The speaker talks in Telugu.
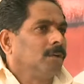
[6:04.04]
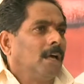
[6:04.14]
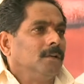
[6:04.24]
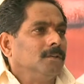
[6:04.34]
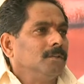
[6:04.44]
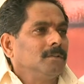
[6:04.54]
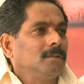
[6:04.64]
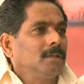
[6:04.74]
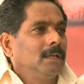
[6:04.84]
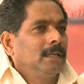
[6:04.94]
ఉన్నారు
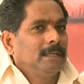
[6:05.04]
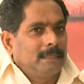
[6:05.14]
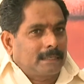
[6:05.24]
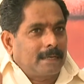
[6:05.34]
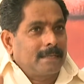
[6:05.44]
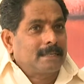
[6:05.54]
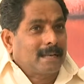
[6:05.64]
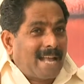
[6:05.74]
ఇక్కడి నుంచి